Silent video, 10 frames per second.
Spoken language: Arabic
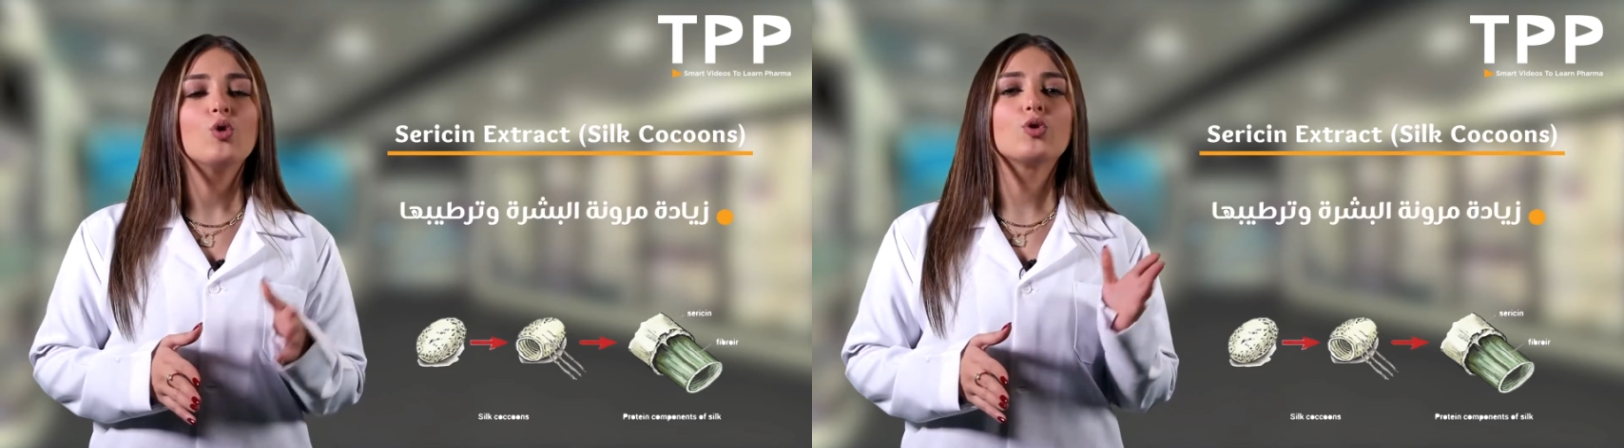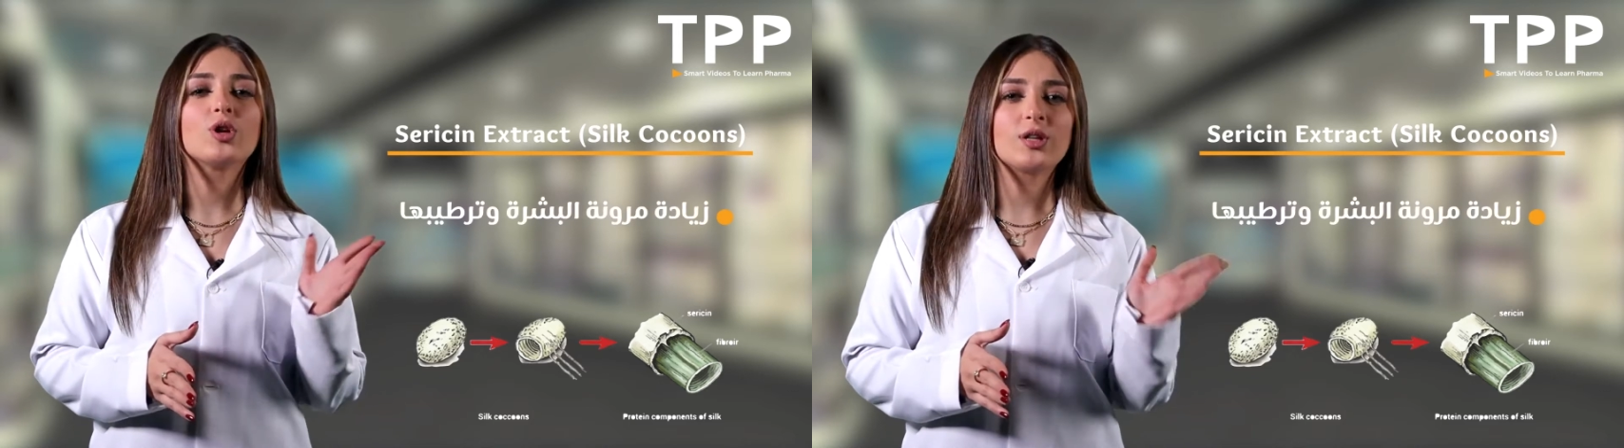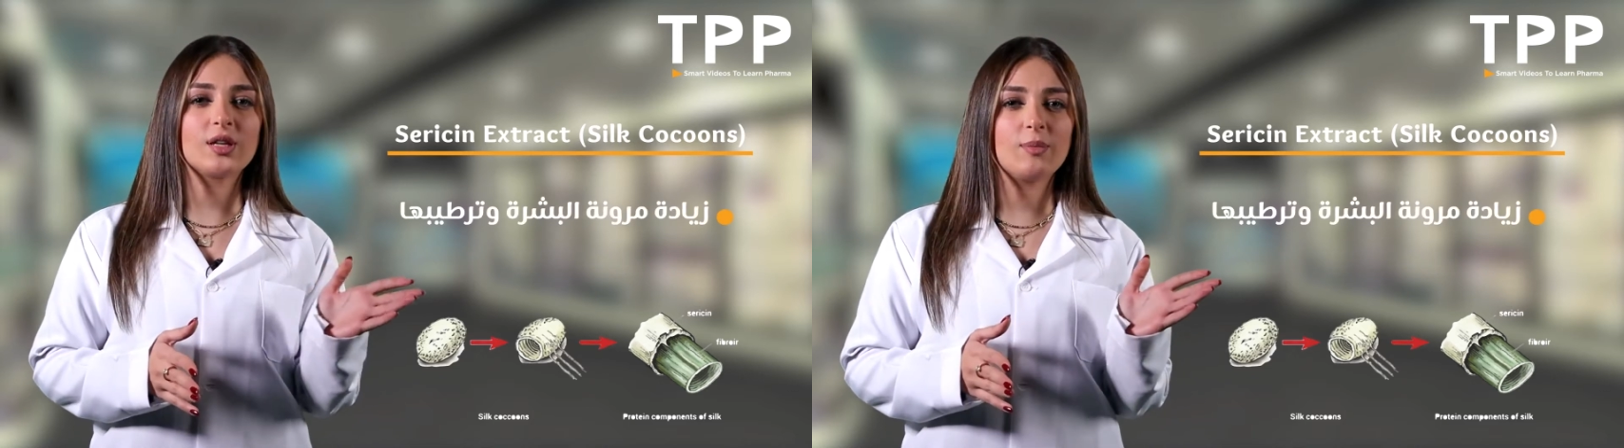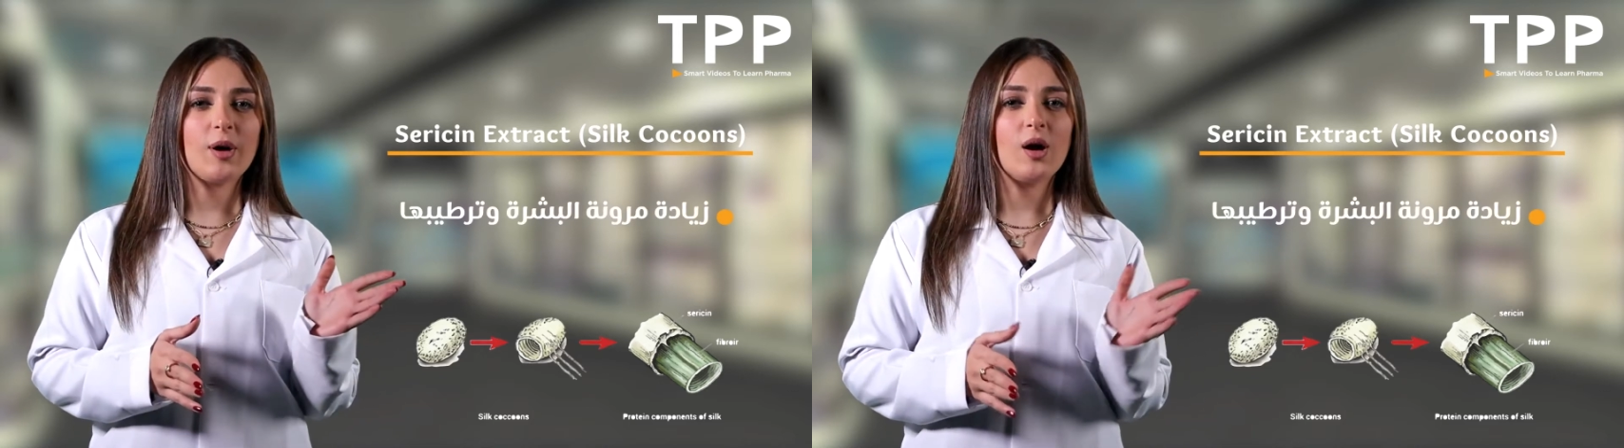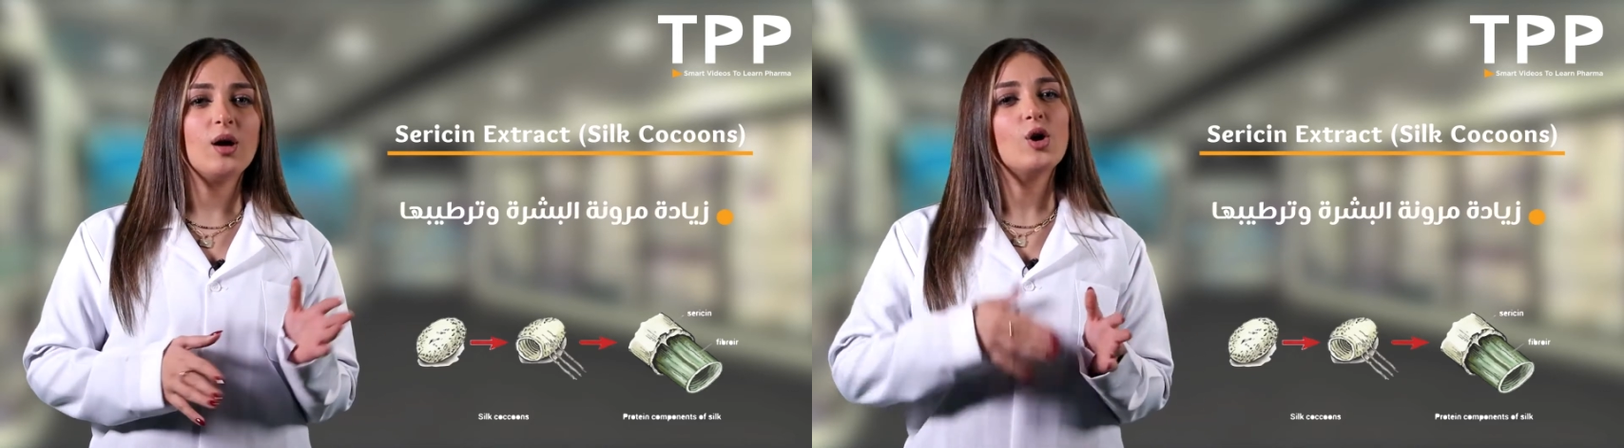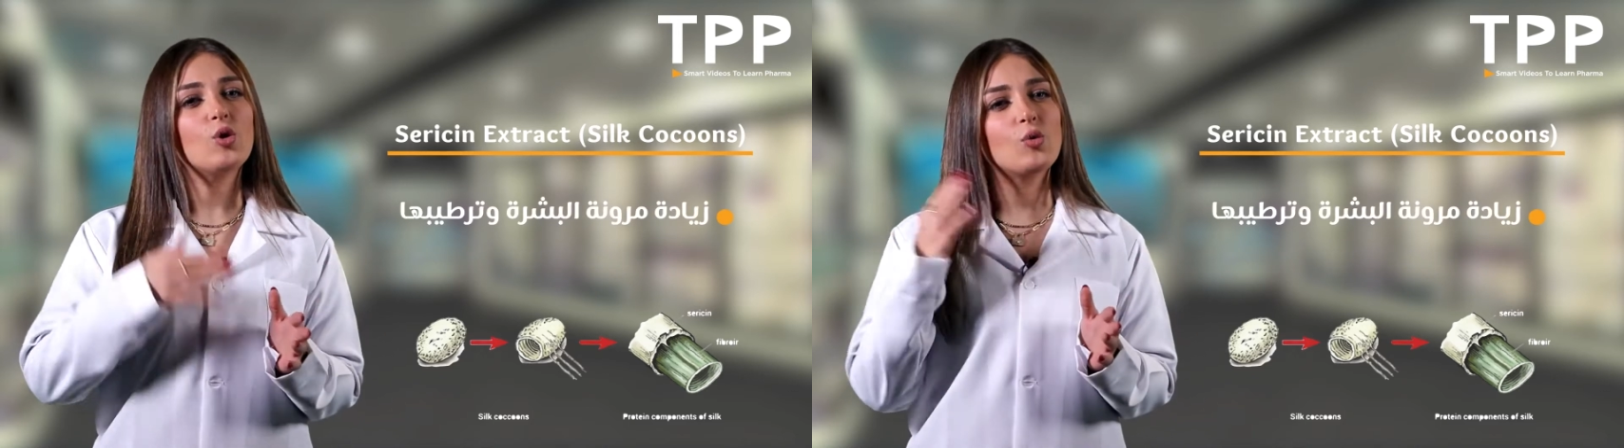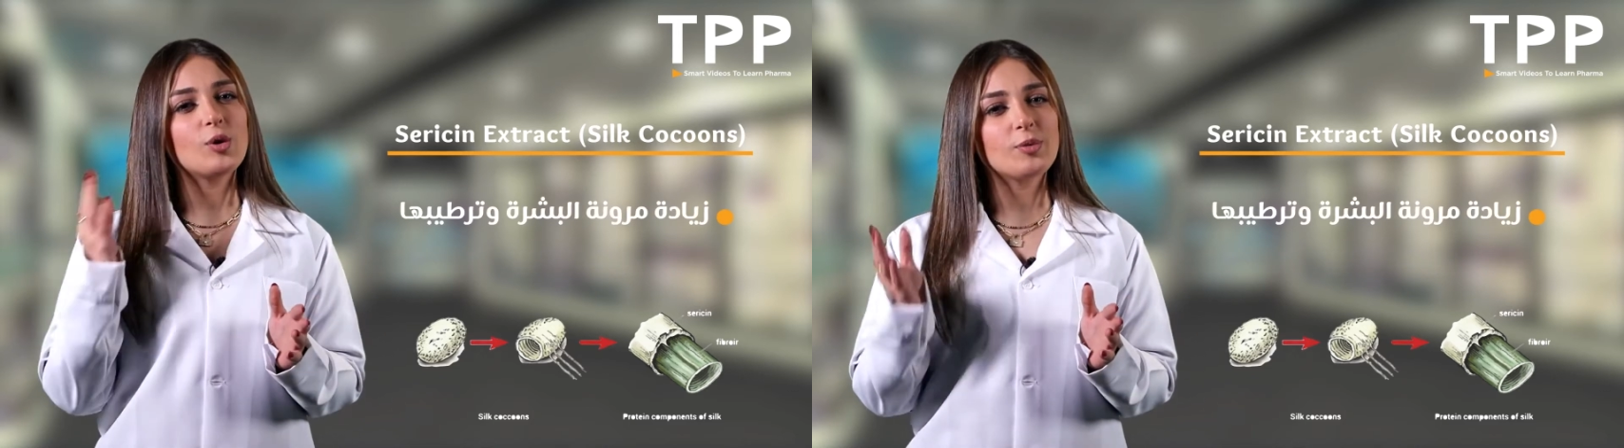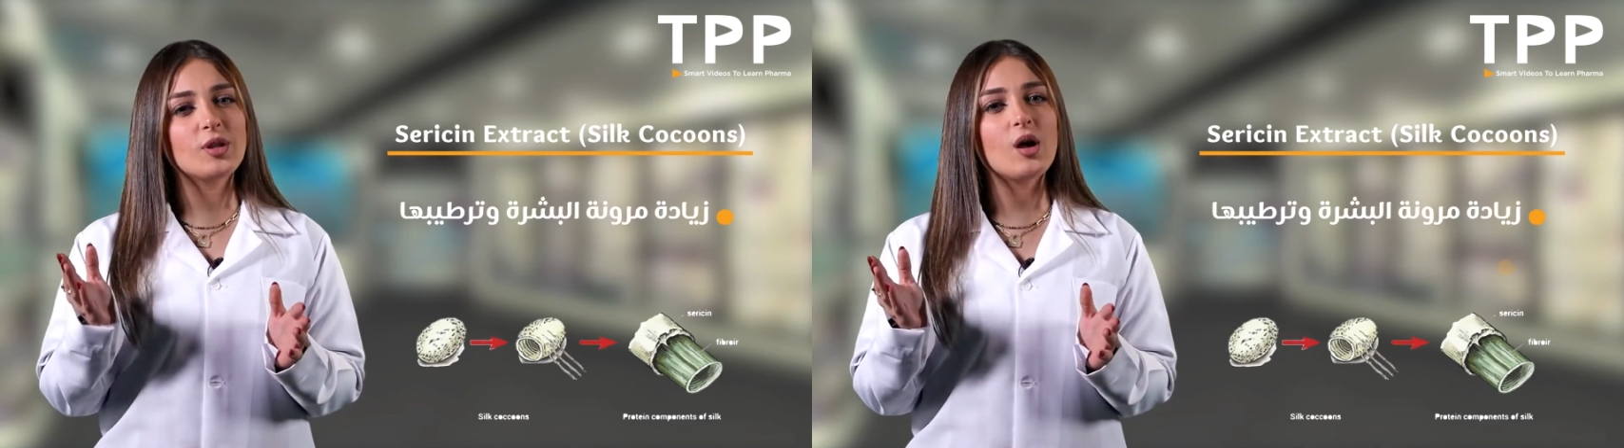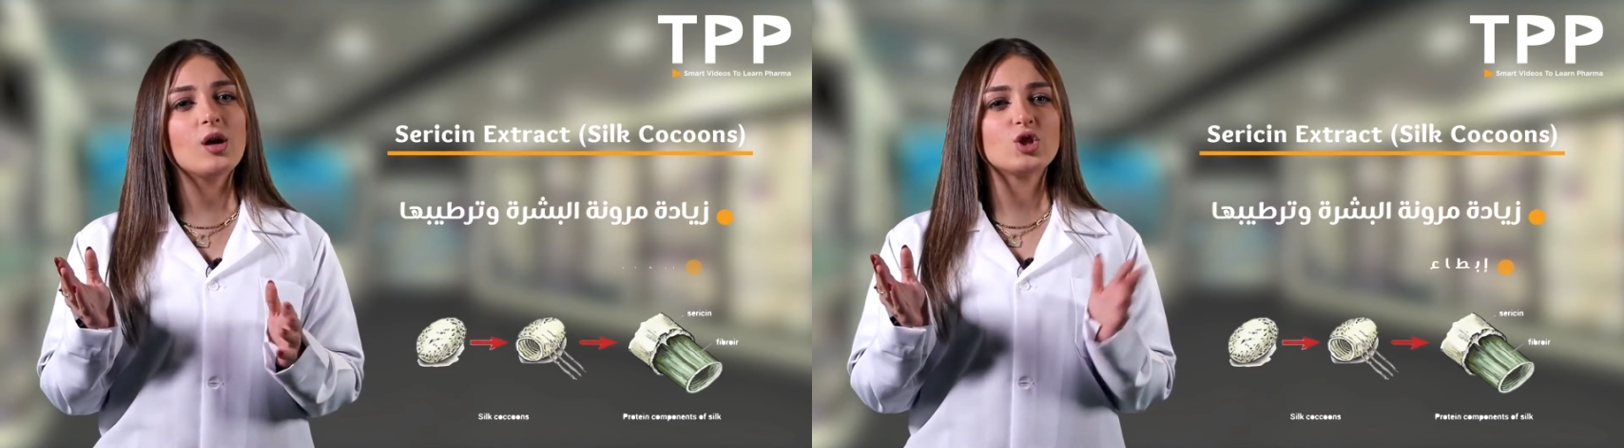وترطيبها وإبطاء